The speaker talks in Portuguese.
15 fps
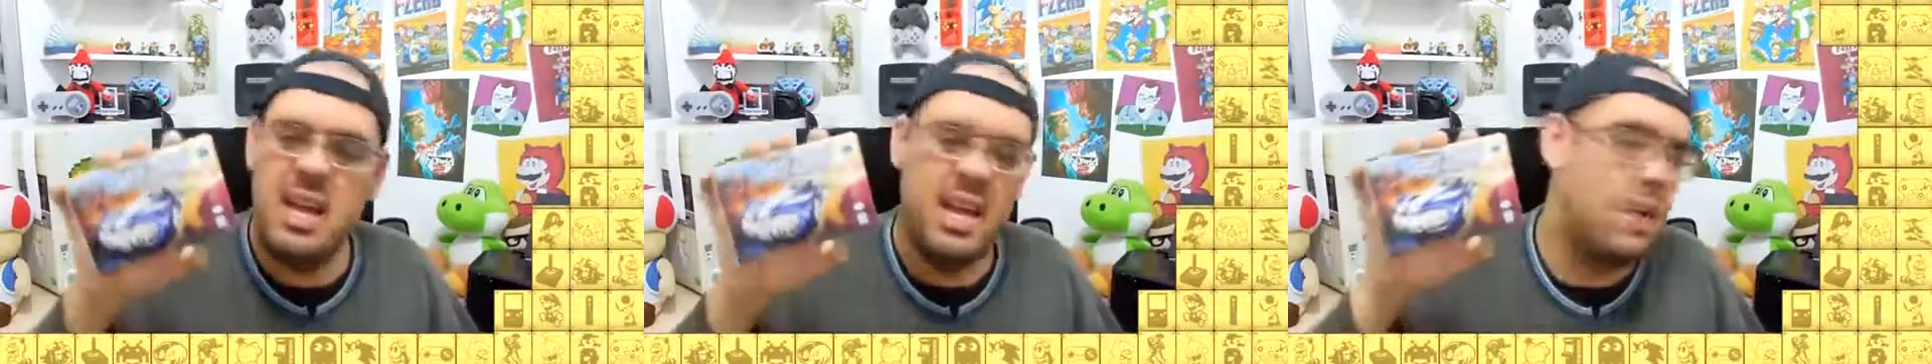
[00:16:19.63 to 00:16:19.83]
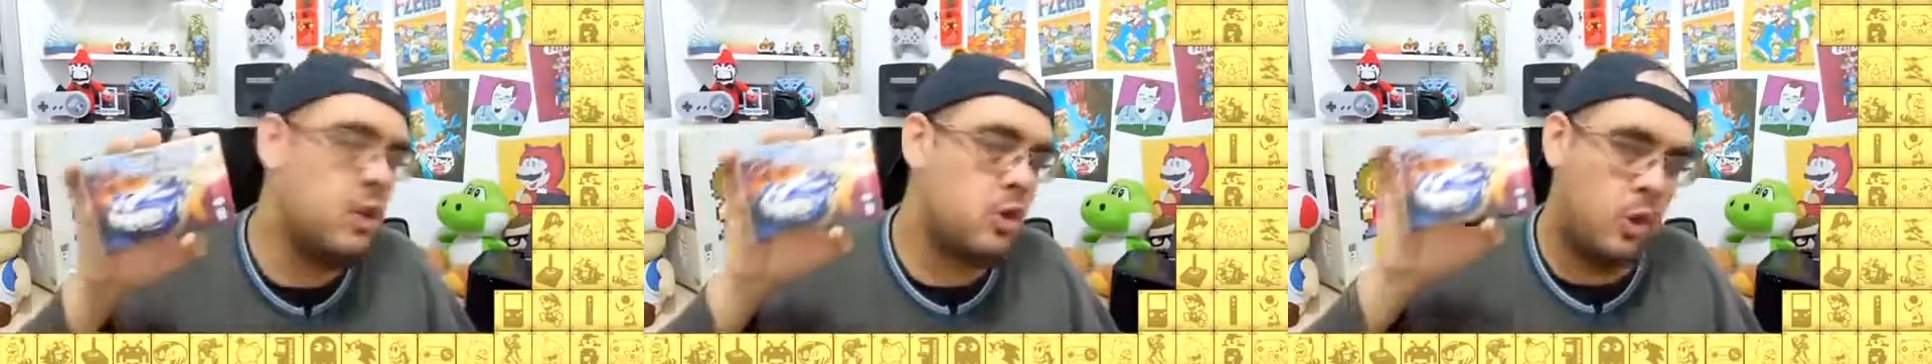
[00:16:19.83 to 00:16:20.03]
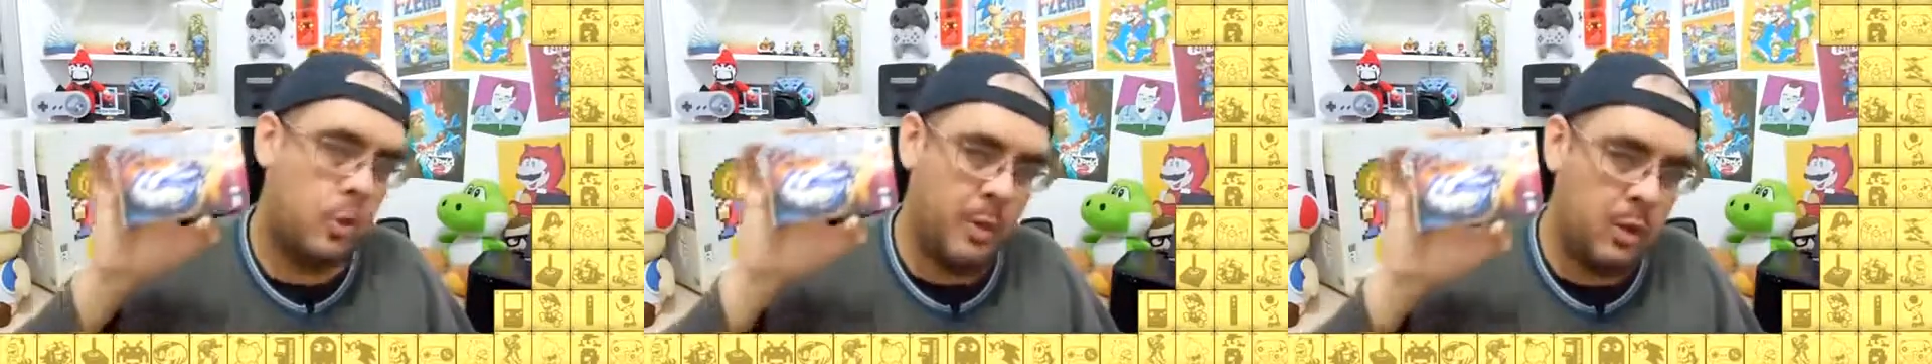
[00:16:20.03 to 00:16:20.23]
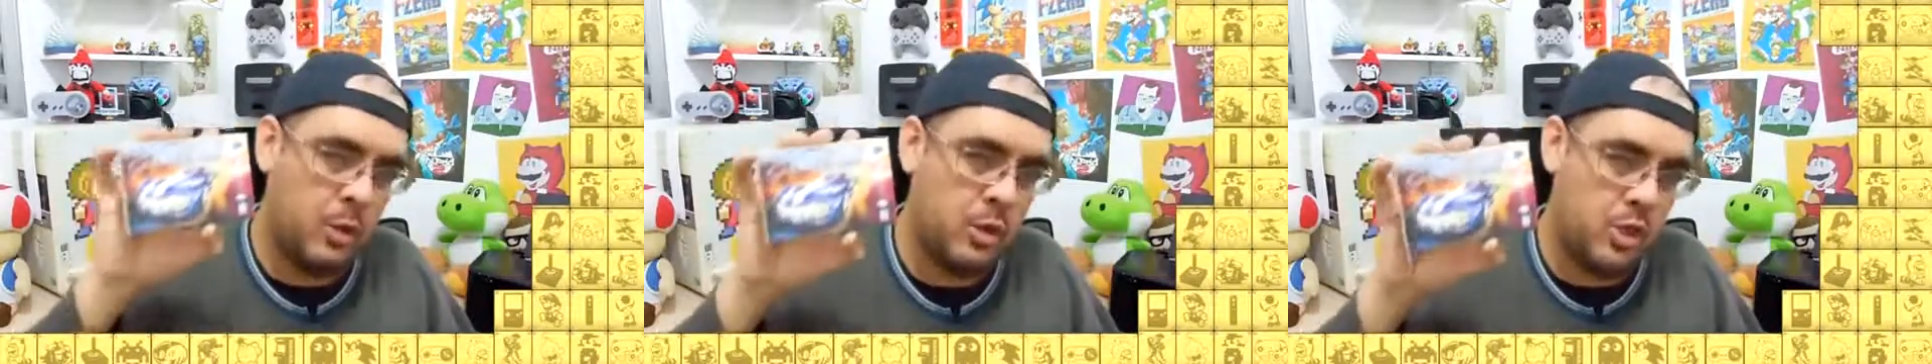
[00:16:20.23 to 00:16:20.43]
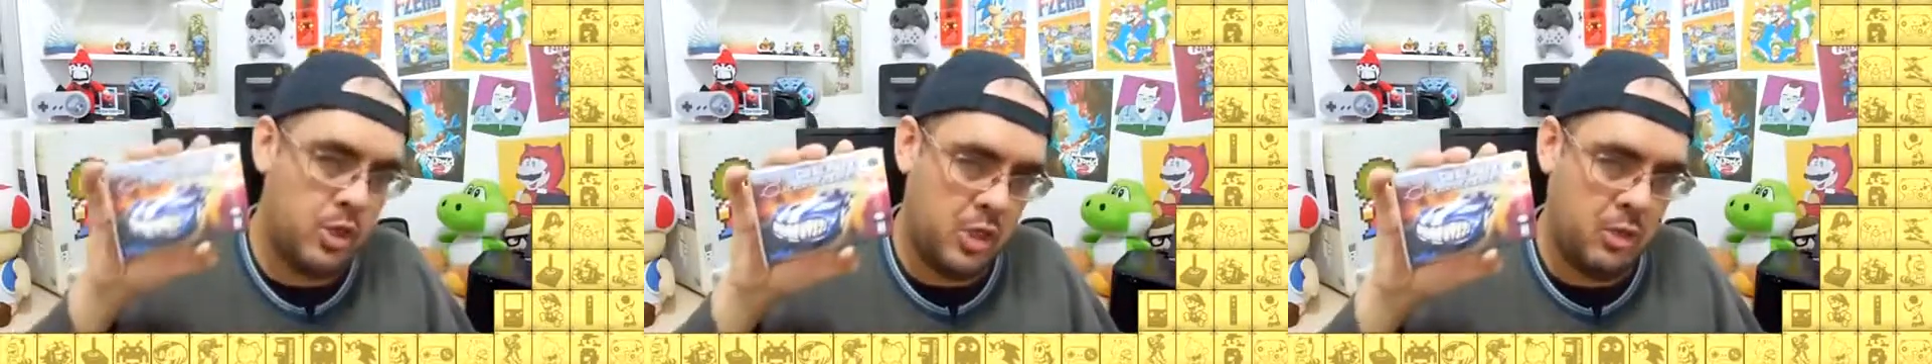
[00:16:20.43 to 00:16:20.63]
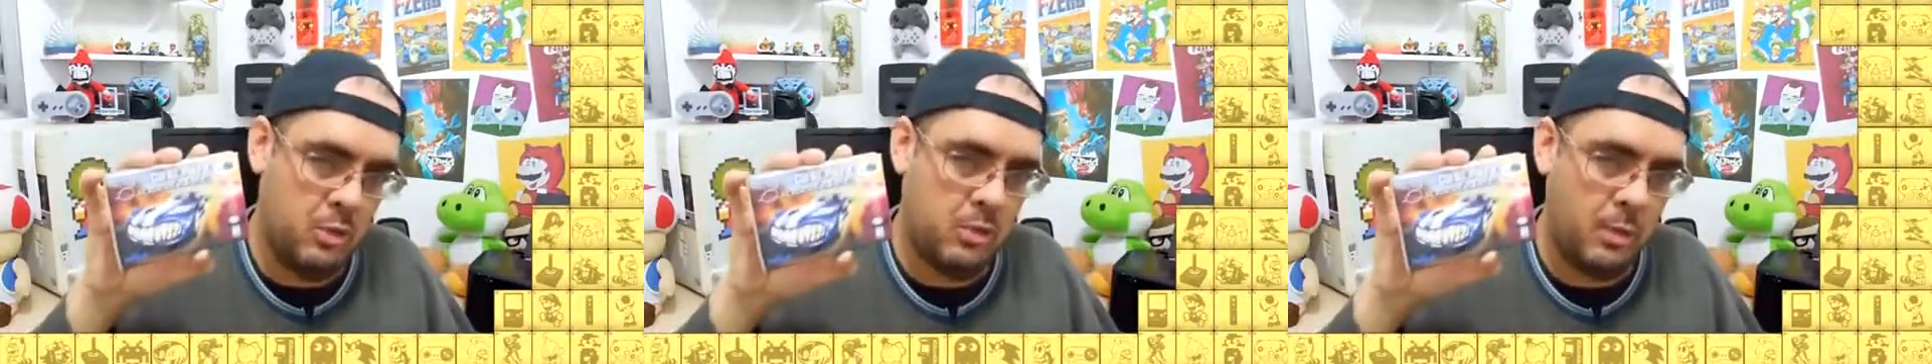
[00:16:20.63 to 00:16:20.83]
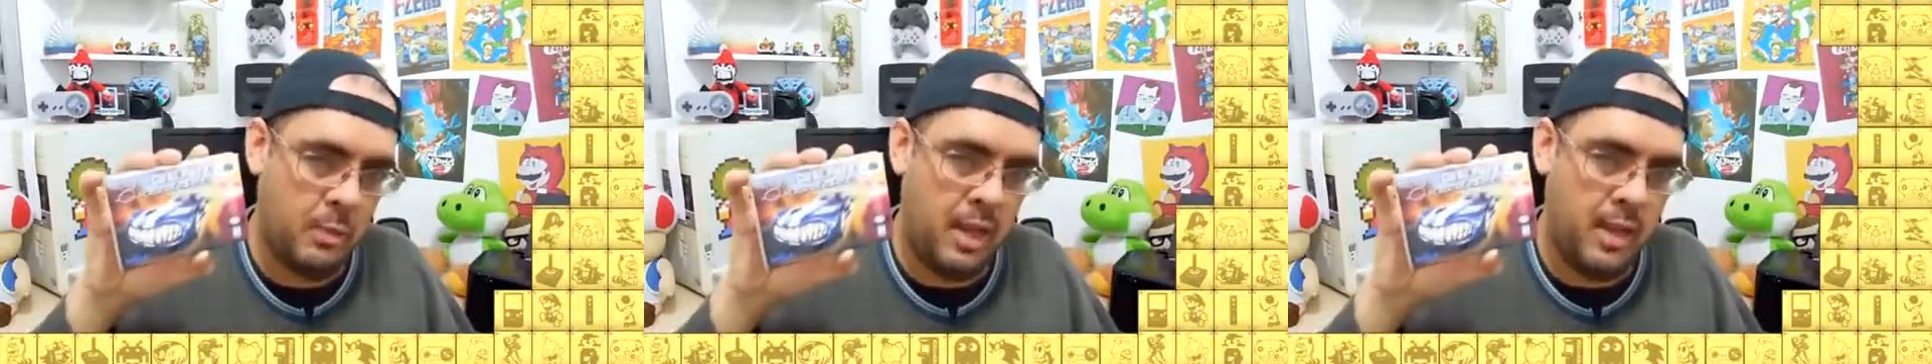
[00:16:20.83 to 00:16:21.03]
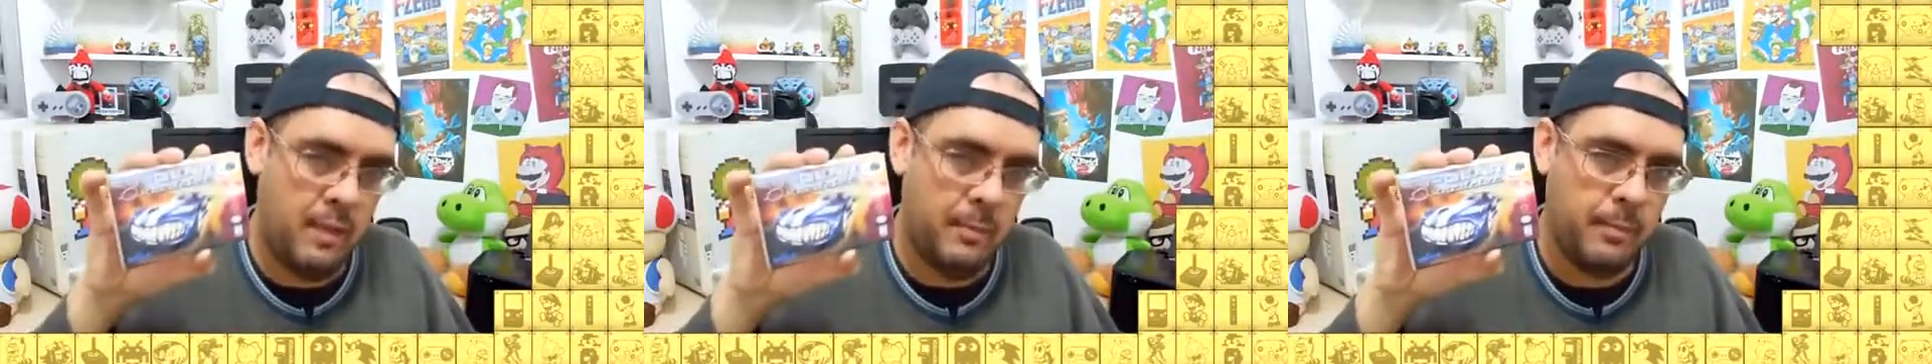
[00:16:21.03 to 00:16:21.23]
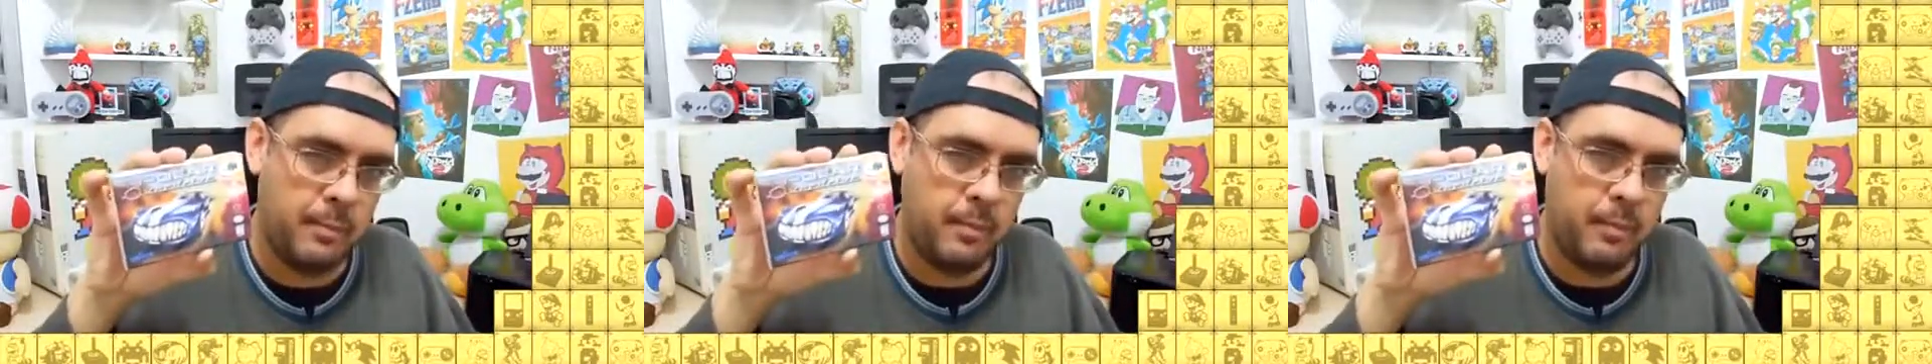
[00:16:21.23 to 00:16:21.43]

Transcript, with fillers: É um jogo bem curtinho também,